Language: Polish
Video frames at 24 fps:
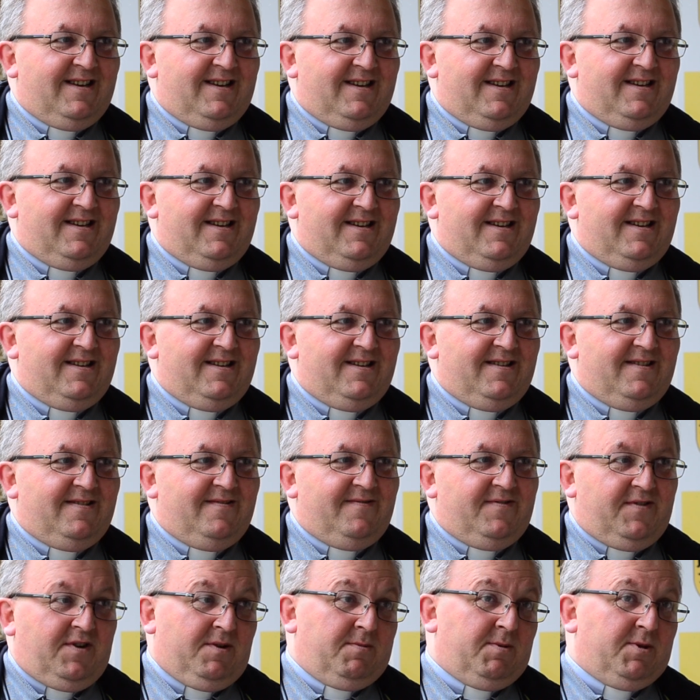e,
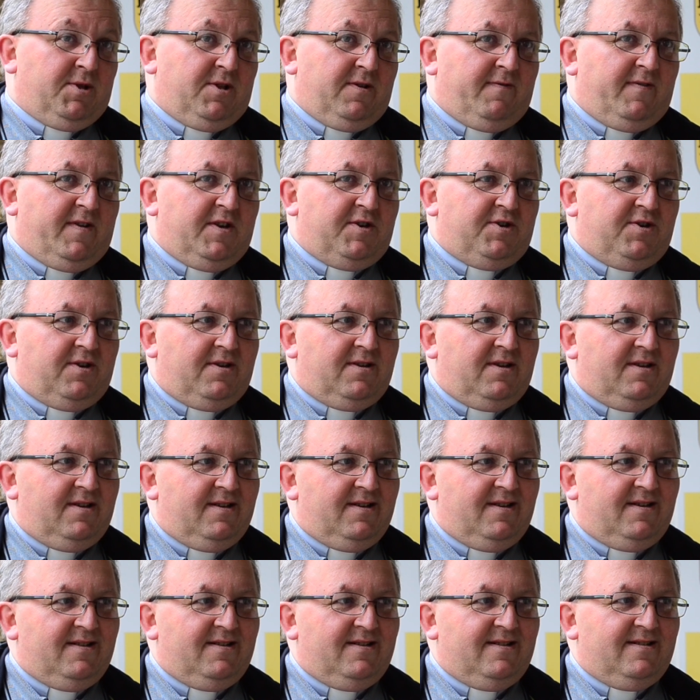wyremontować e,
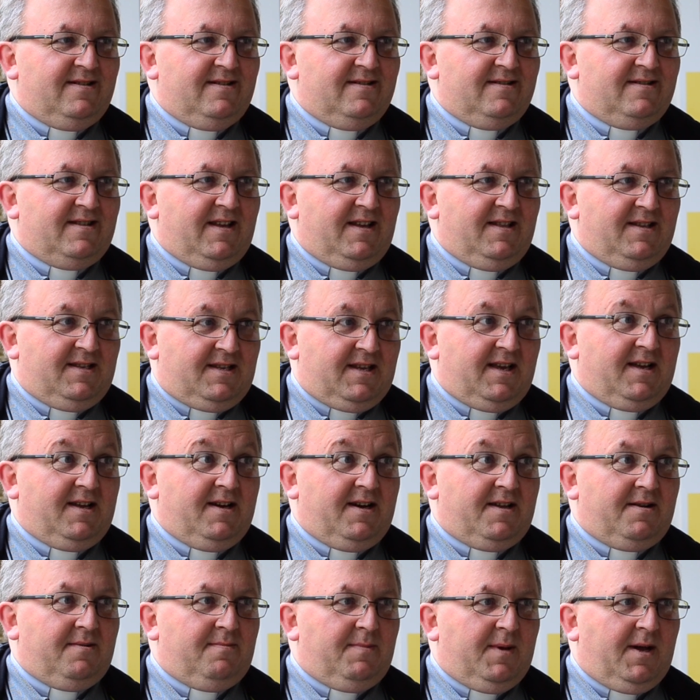ten
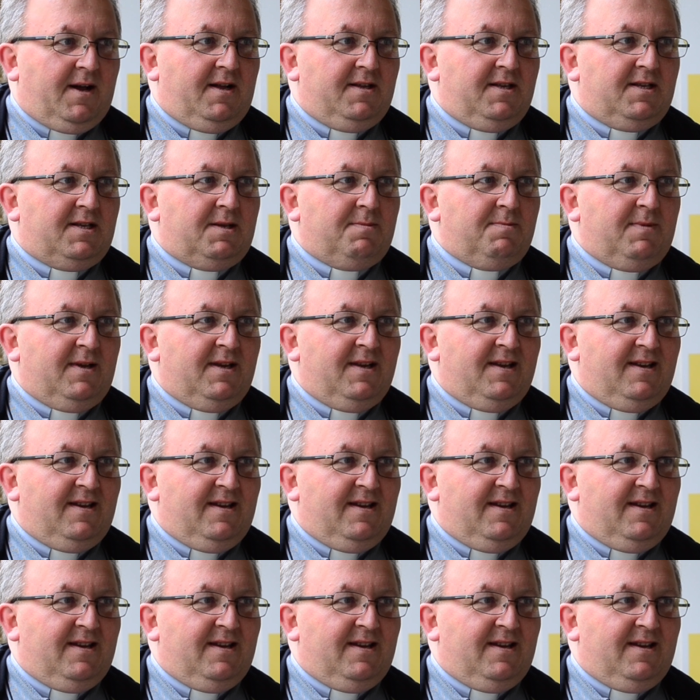zegar, mechanizm.